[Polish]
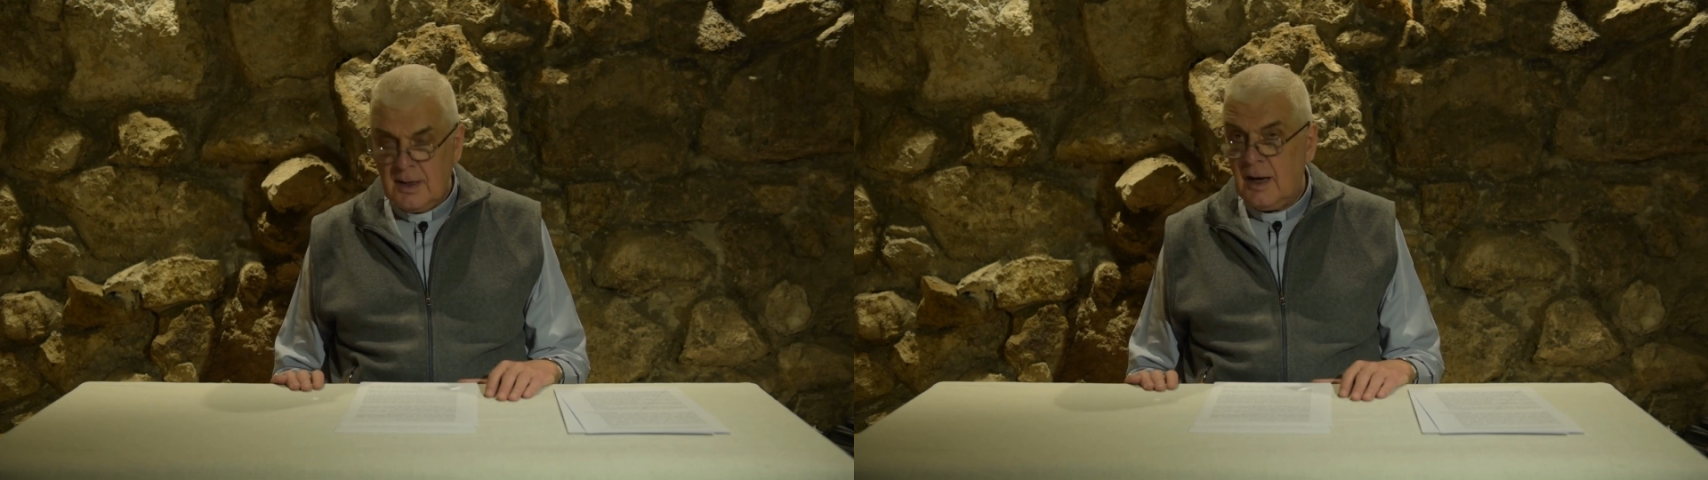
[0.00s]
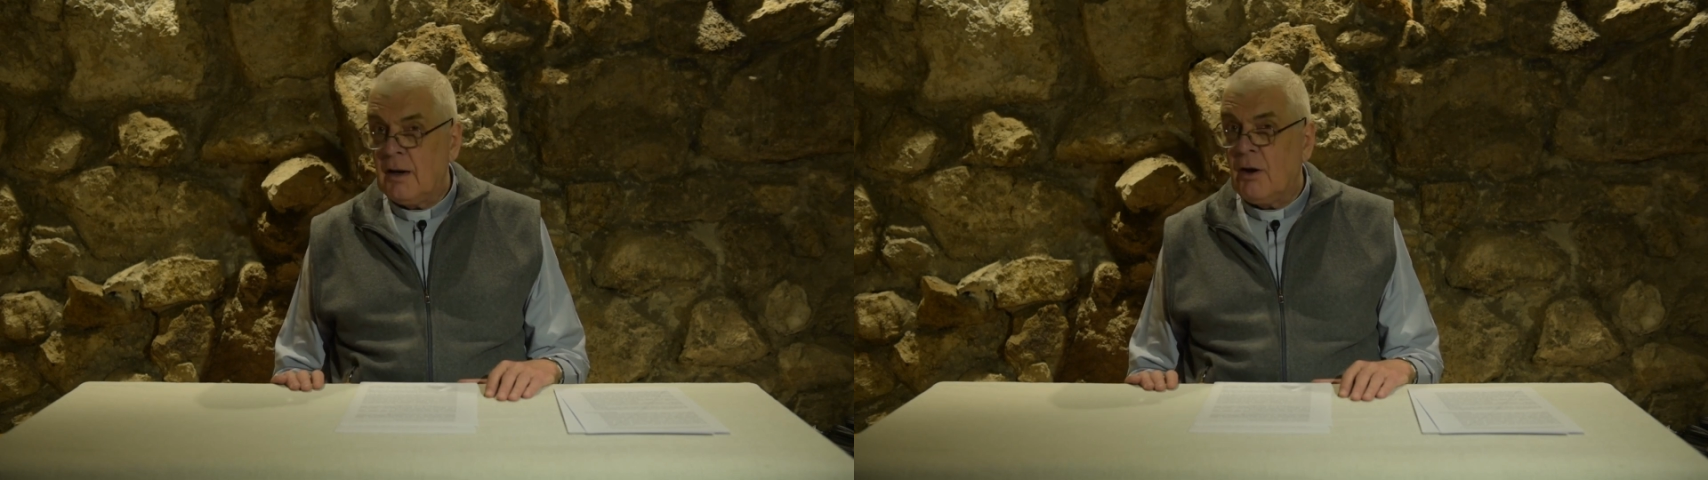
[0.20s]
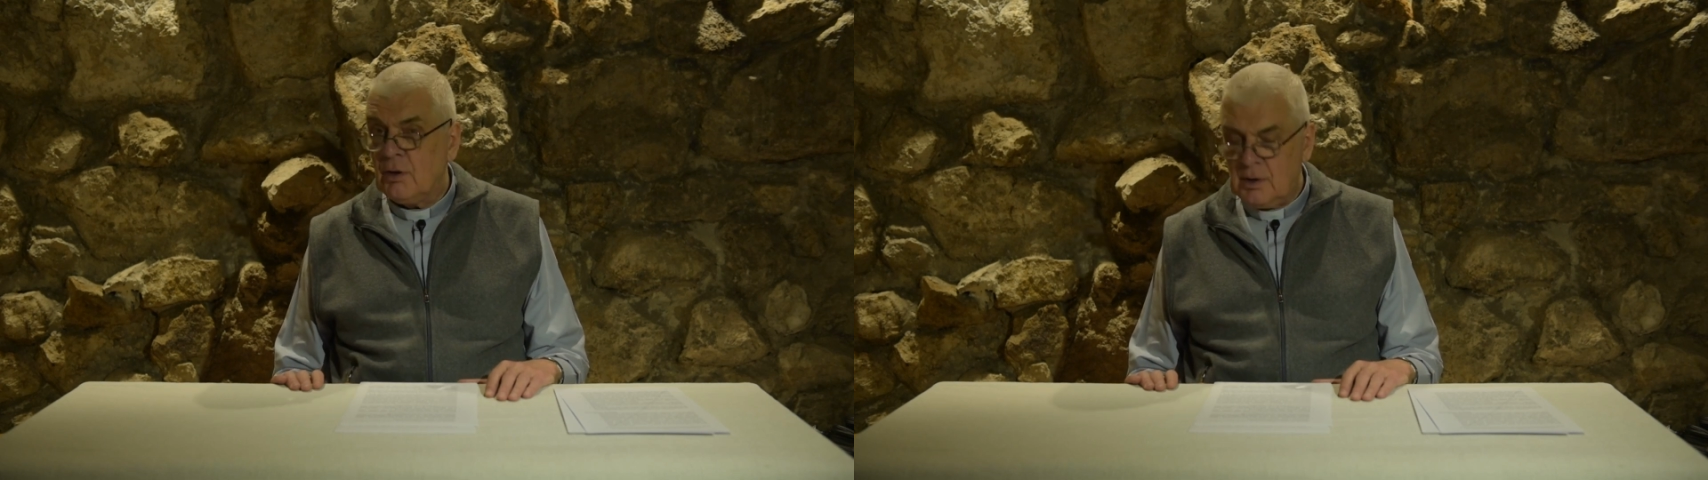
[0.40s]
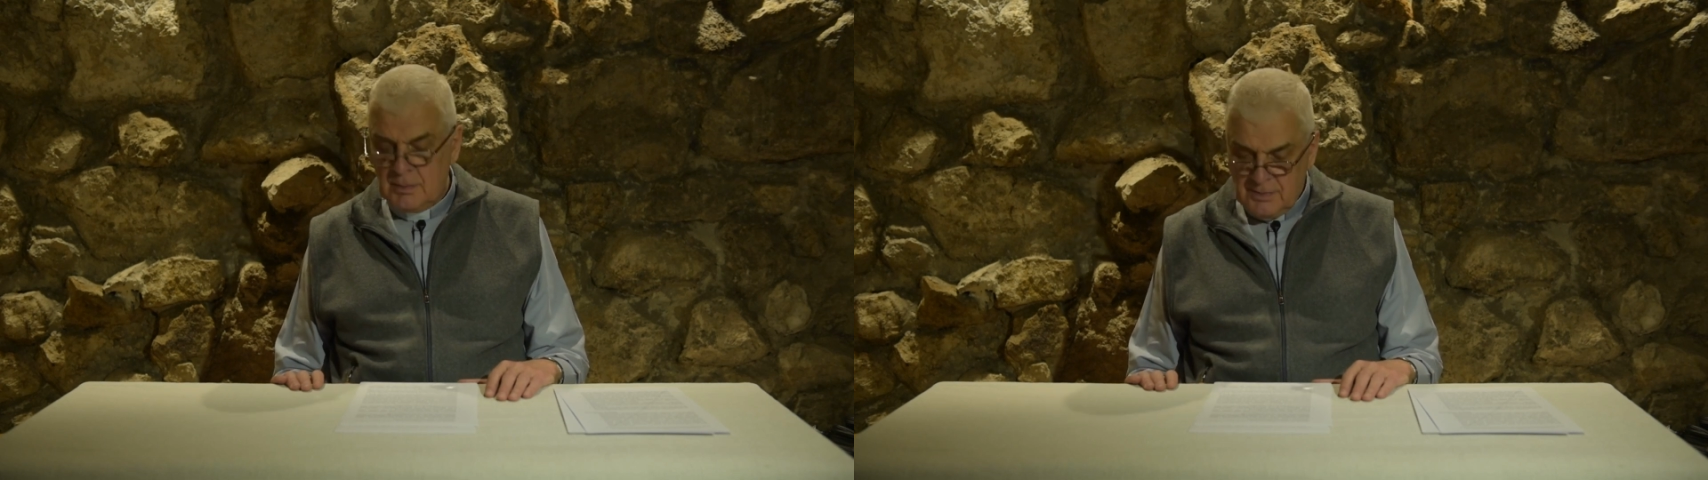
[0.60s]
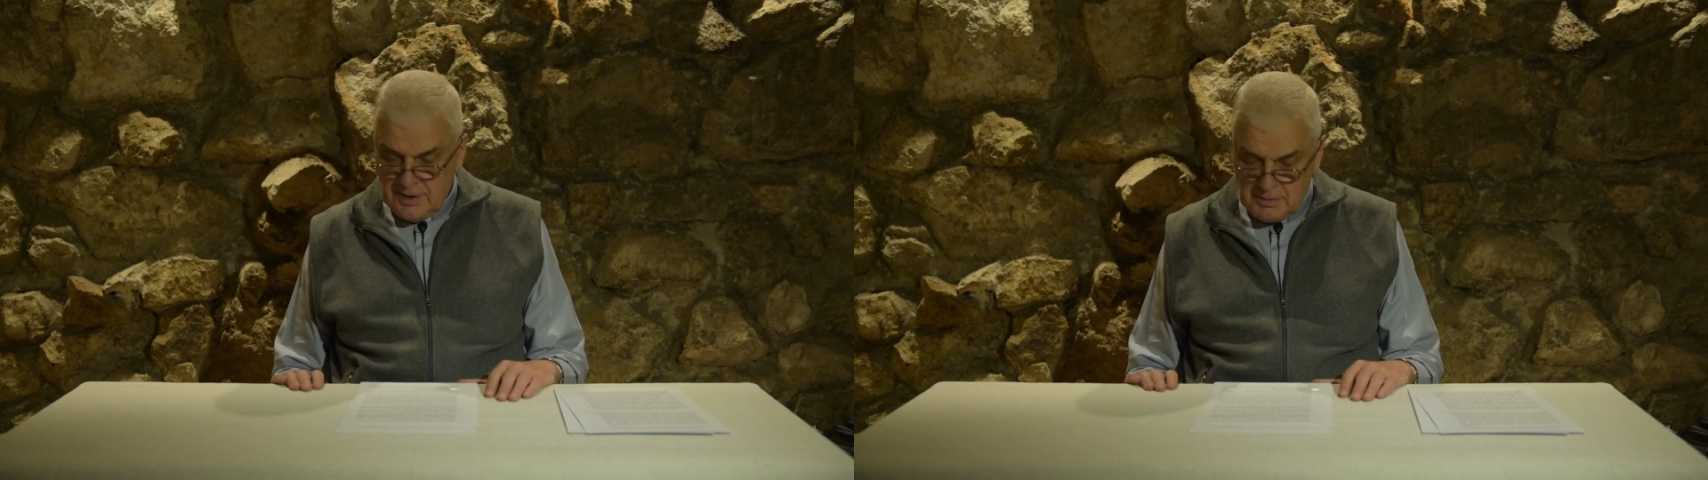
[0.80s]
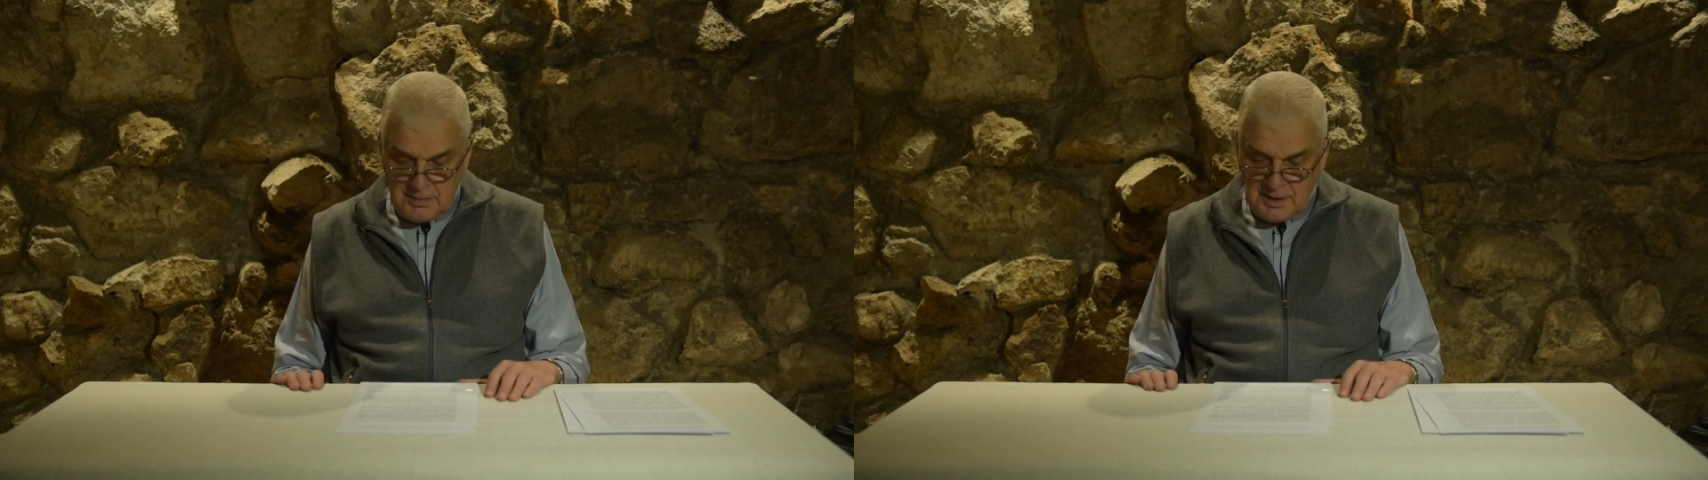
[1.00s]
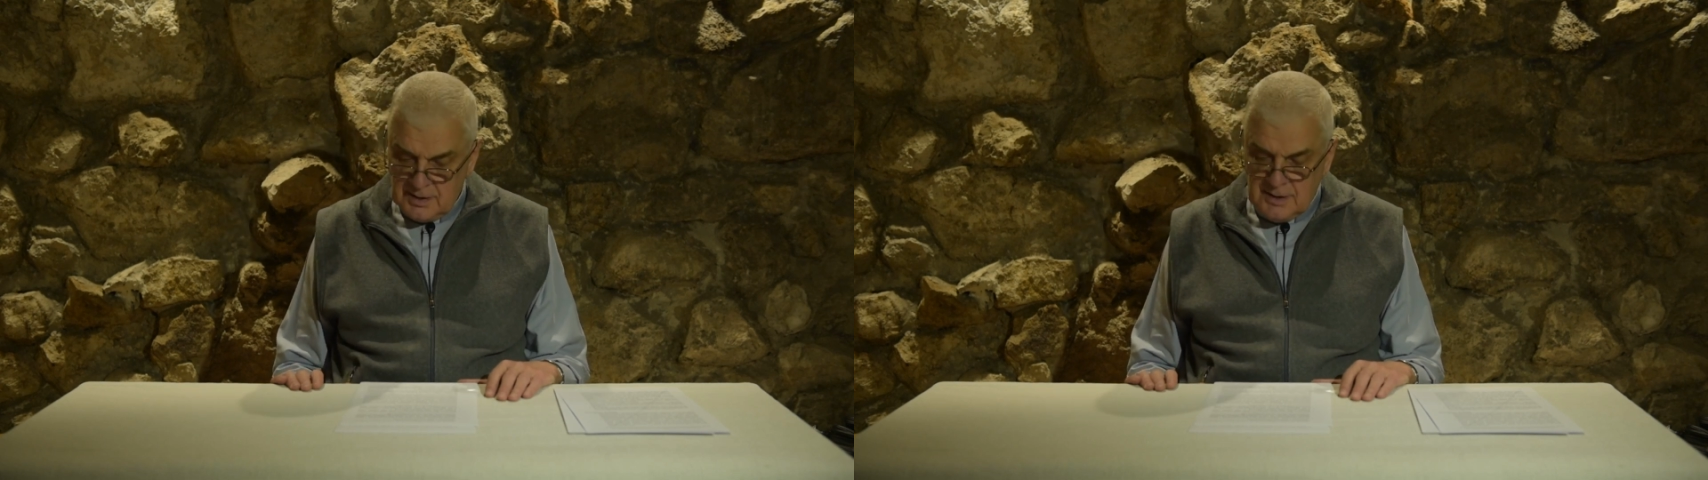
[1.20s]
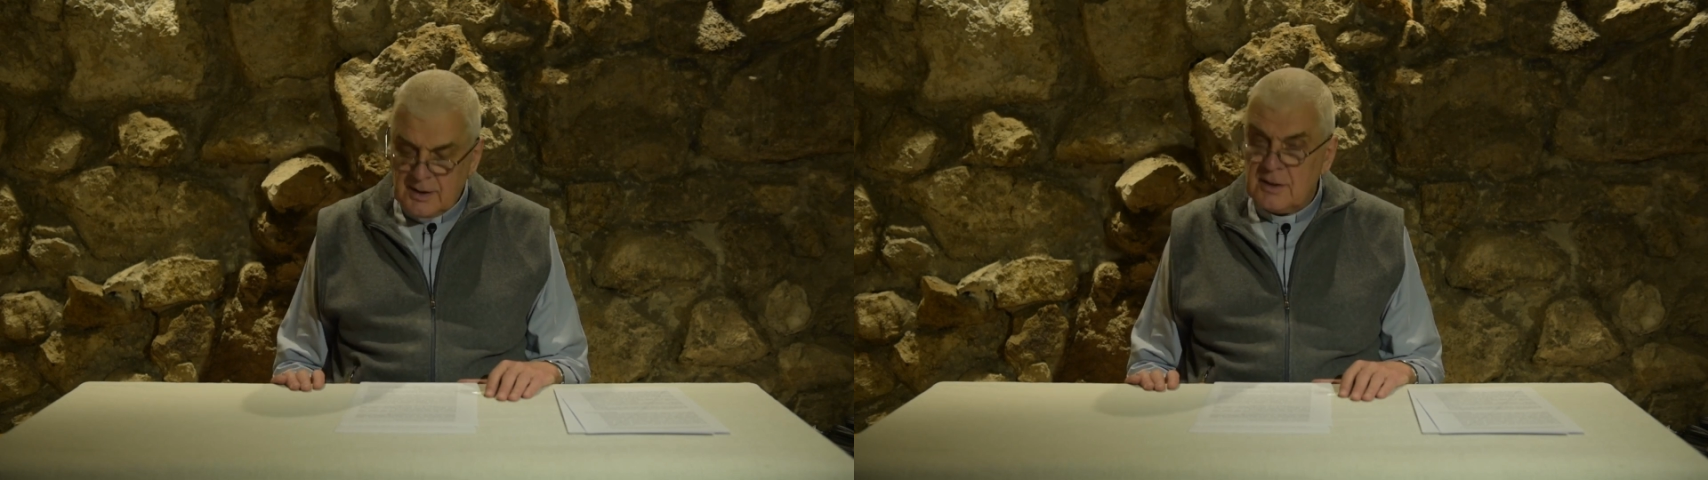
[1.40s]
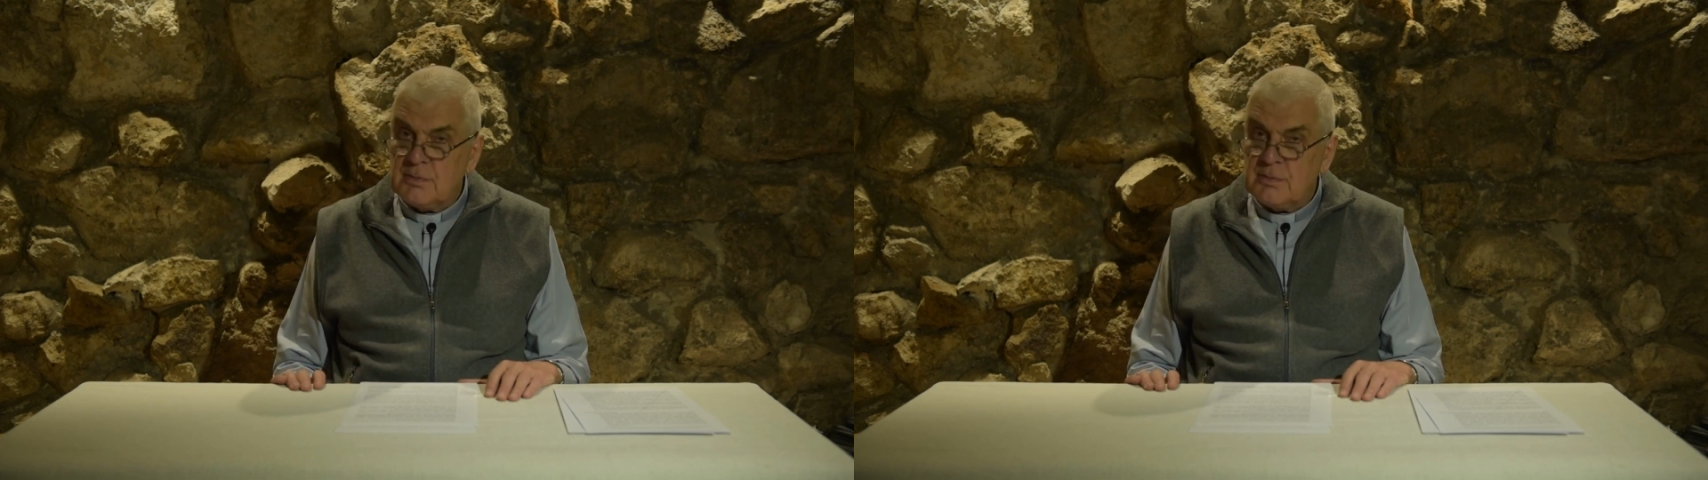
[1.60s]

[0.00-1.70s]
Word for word: Ale o tym wiemy jedynie